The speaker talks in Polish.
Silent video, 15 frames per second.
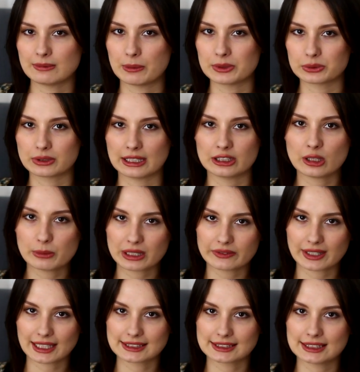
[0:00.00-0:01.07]
Mamy tutaj domek
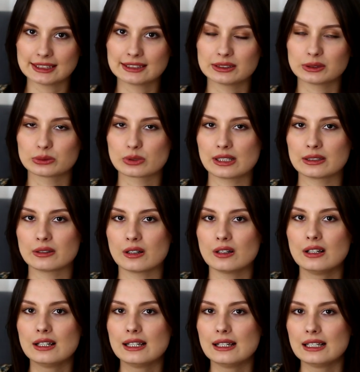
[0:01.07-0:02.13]
wakacyjny, do którego
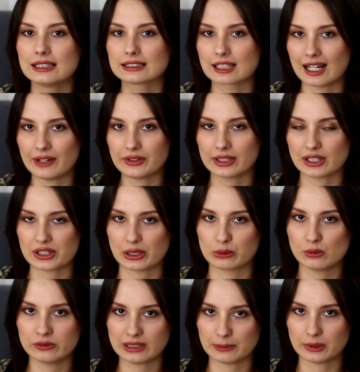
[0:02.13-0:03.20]
trafia nasza
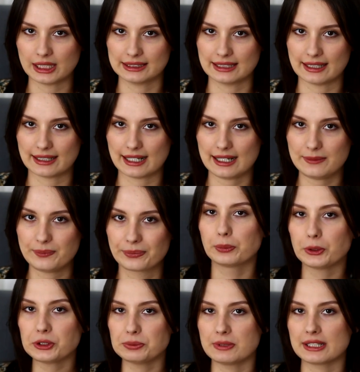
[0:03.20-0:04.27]
główna bohaterka
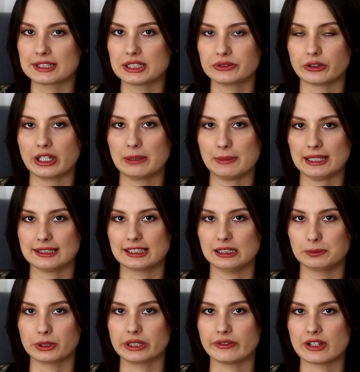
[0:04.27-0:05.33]
po śmierci swojej matki,
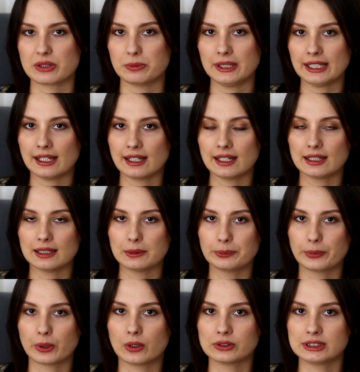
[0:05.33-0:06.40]
ponieważ Bia
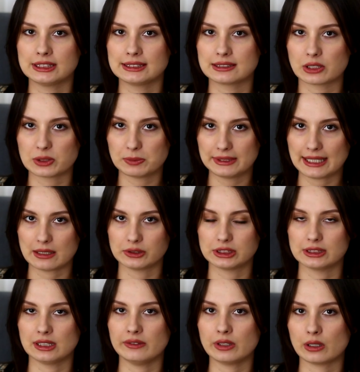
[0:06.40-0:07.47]
pochodzi z rozbitej
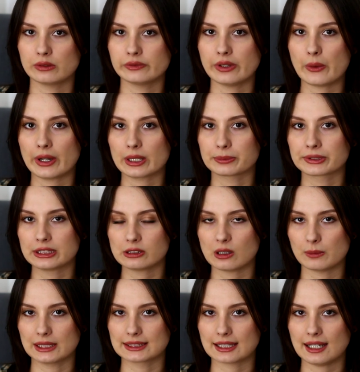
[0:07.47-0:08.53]
rodziny, wychowywała ją tylko
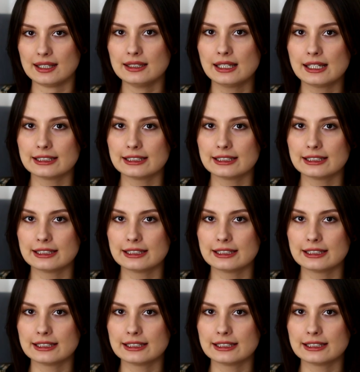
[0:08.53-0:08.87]
matka.